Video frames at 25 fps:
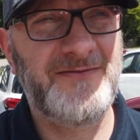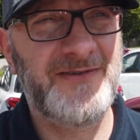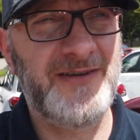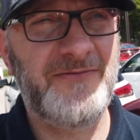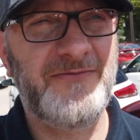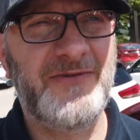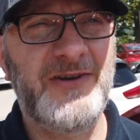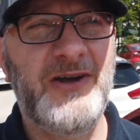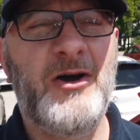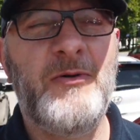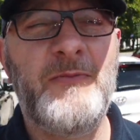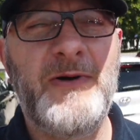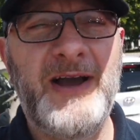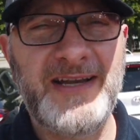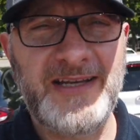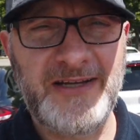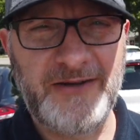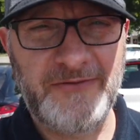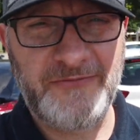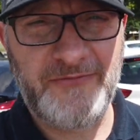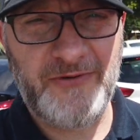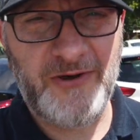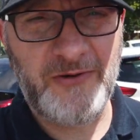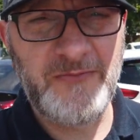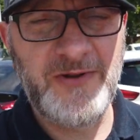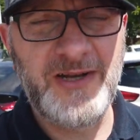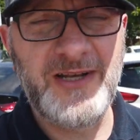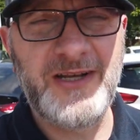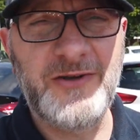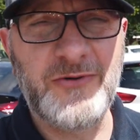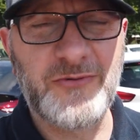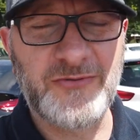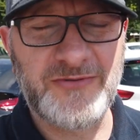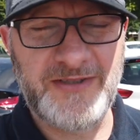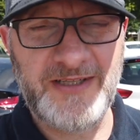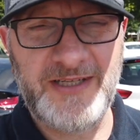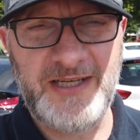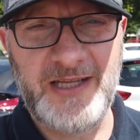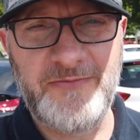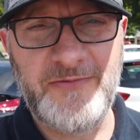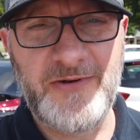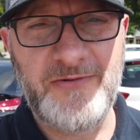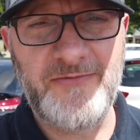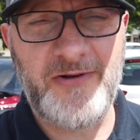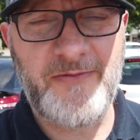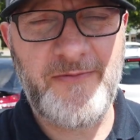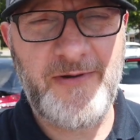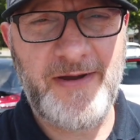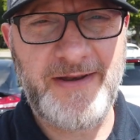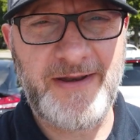Wir, wir haben ein
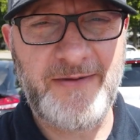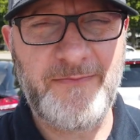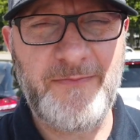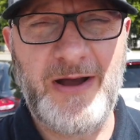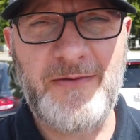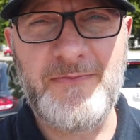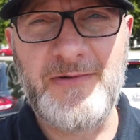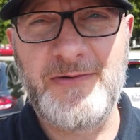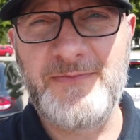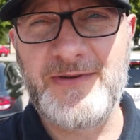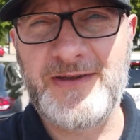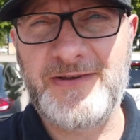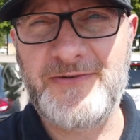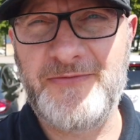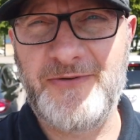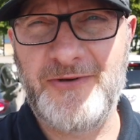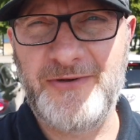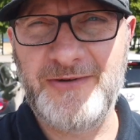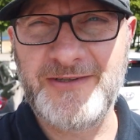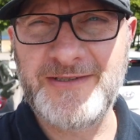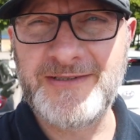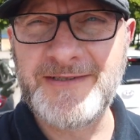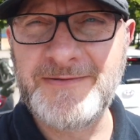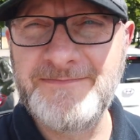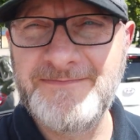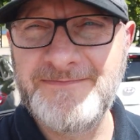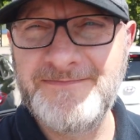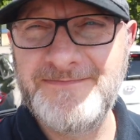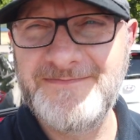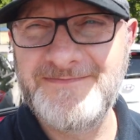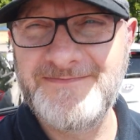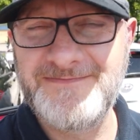Familienunternehmen, weil meine Mama mitgefahren ist.